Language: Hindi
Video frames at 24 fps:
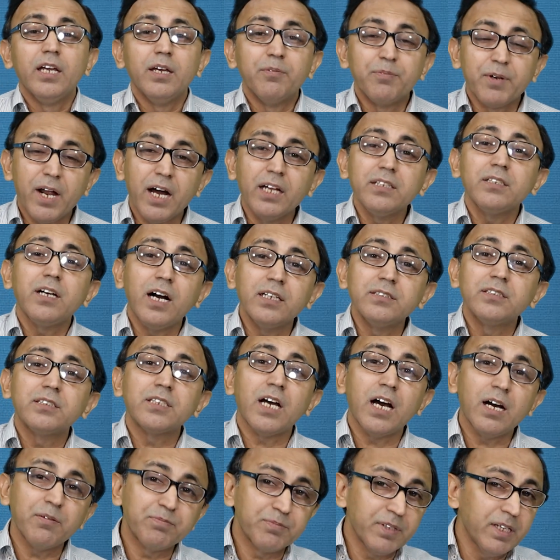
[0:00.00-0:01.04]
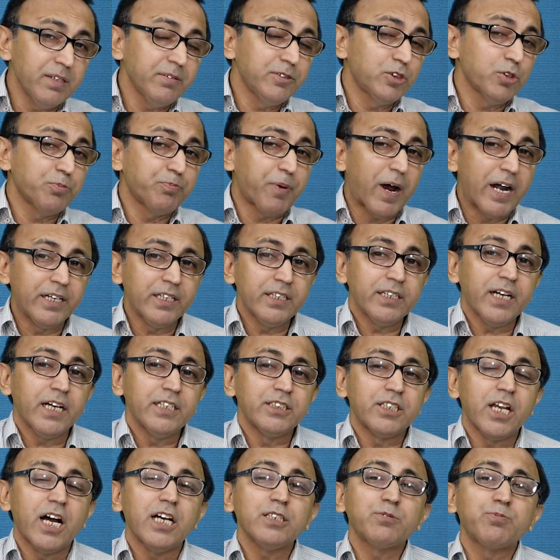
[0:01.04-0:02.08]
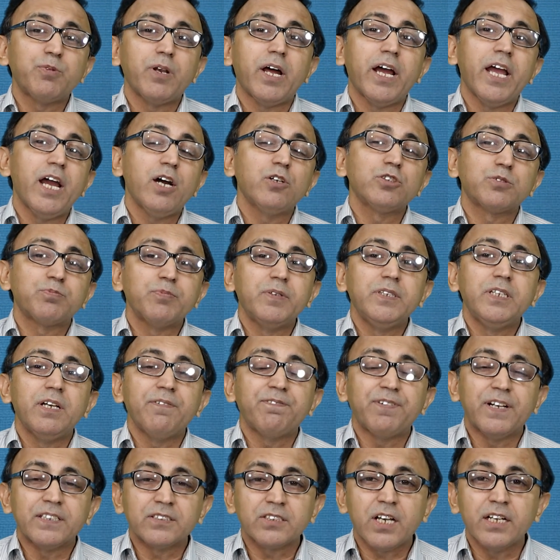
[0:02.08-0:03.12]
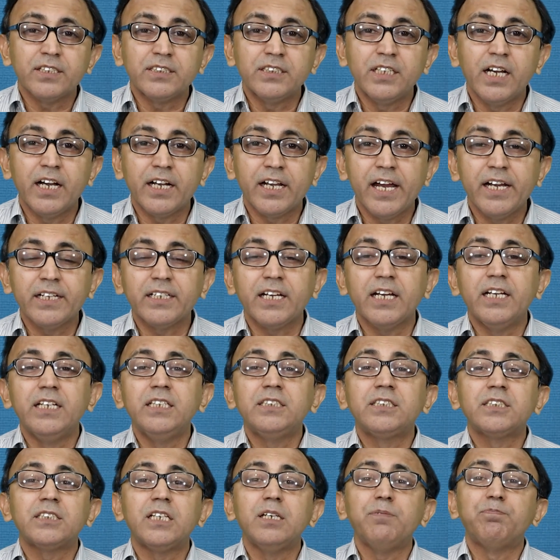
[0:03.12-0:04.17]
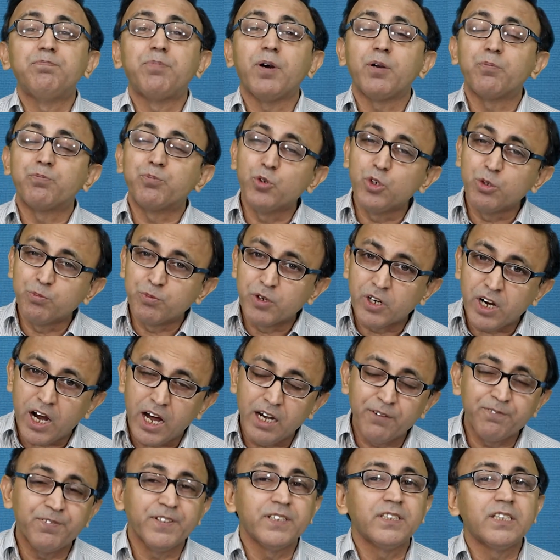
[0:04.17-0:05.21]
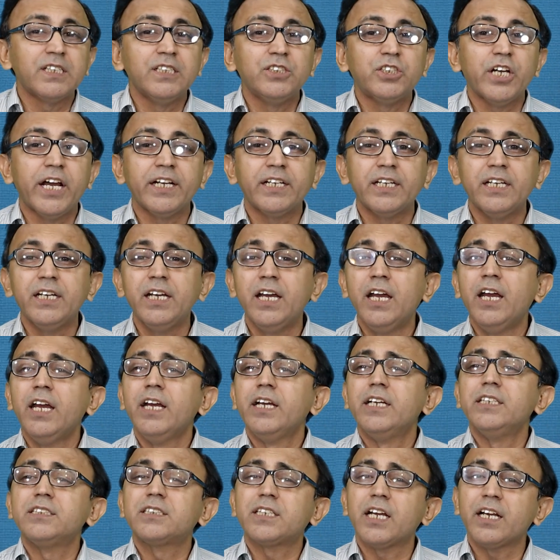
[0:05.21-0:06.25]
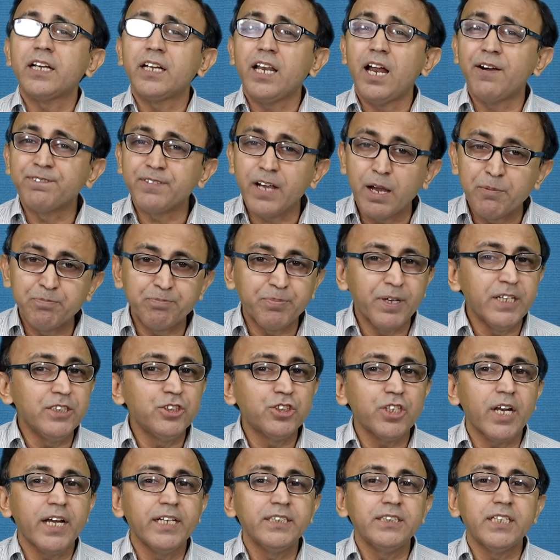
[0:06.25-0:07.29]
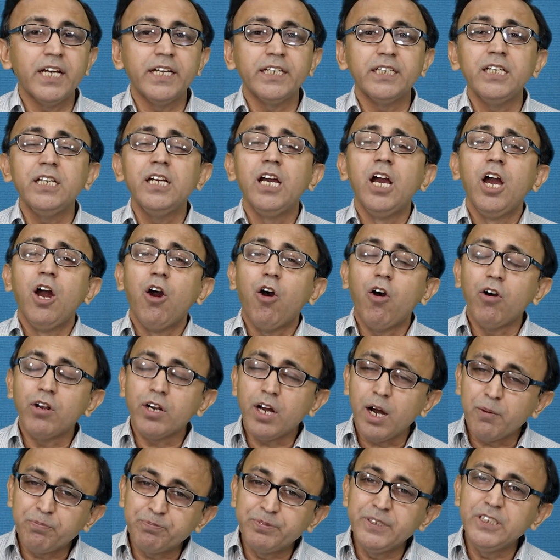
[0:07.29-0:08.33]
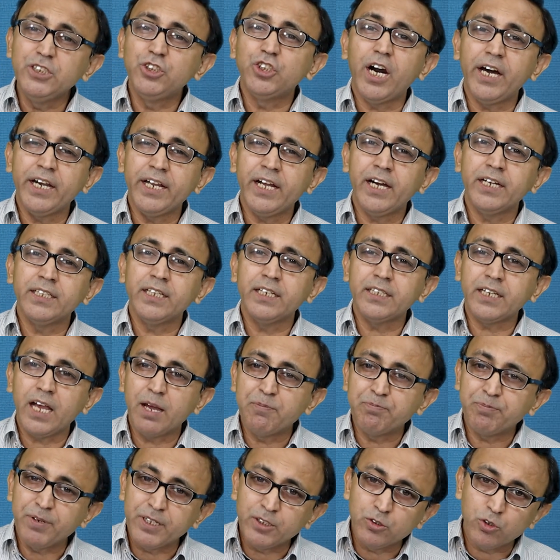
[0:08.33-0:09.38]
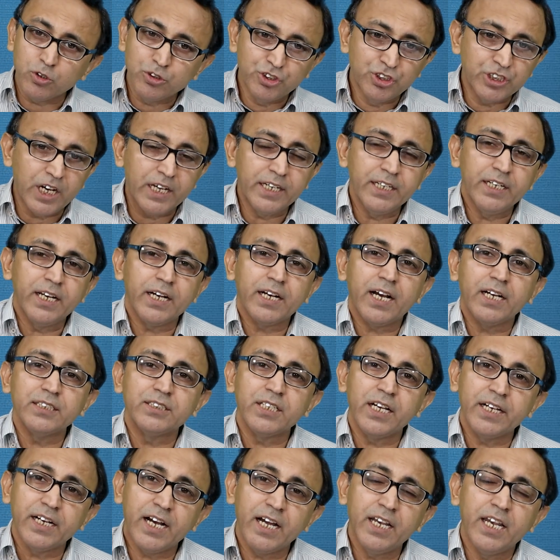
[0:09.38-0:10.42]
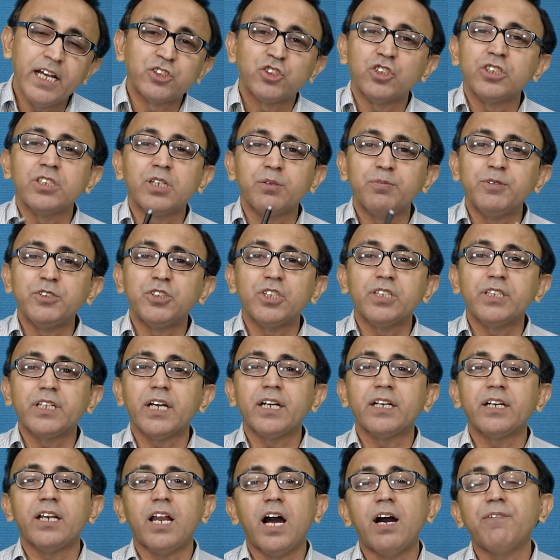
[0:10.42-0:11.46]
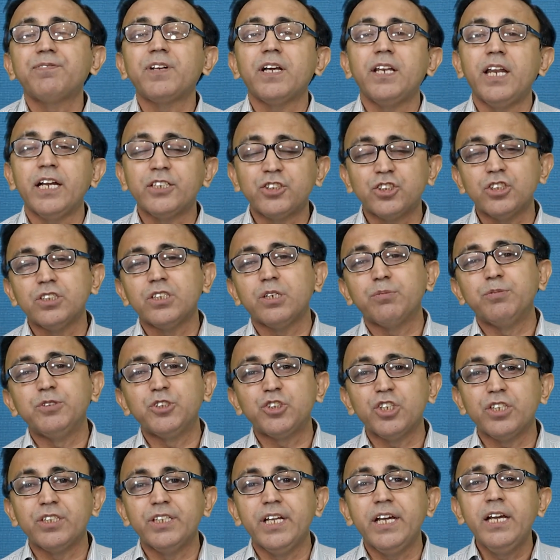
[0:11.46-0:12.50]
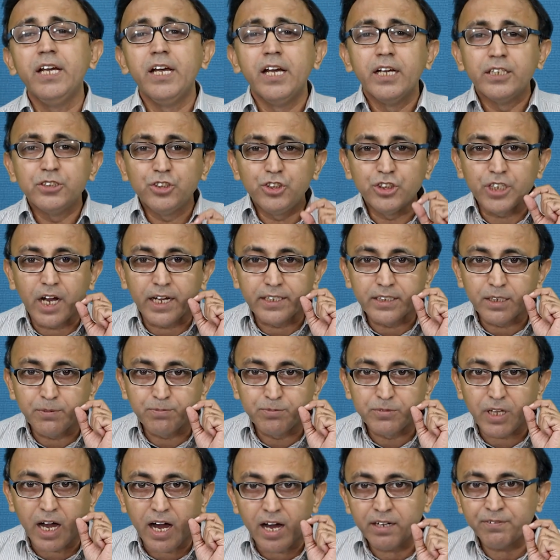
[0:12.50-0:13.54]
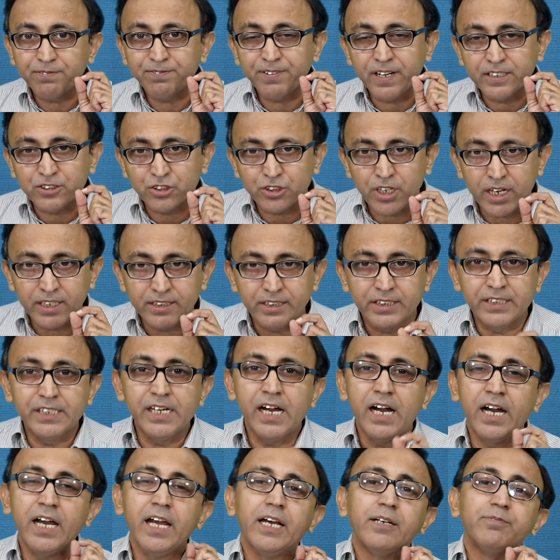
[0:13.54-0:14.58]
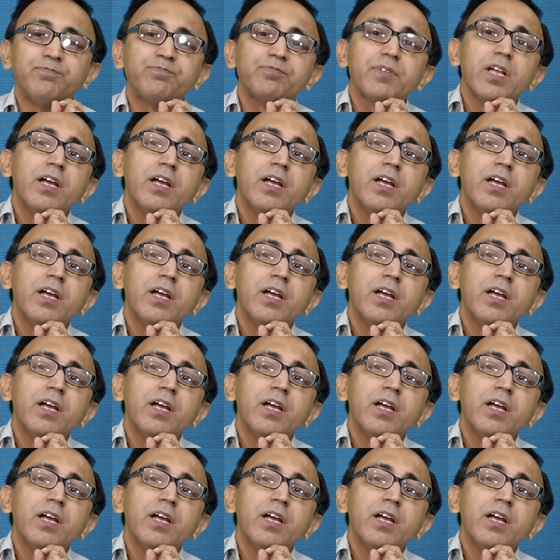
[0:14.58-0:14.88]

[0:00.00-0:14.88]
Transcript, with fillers: इमरान खान साहब ने जो पार्टी का इजलास बुलाया उसमें यह फैसला किया गया है कि इसकी भरपूर मुखालफत की जाएगी इसके खिलाफ कैंपेन चलाई जाएगी और अपनी जारहाना कैंपेन को जारी रखा जाएगा इलेक्शन कमीशन के खिलाफ के इलेक्शन कमीशन ने जानबदार फैसला दिया है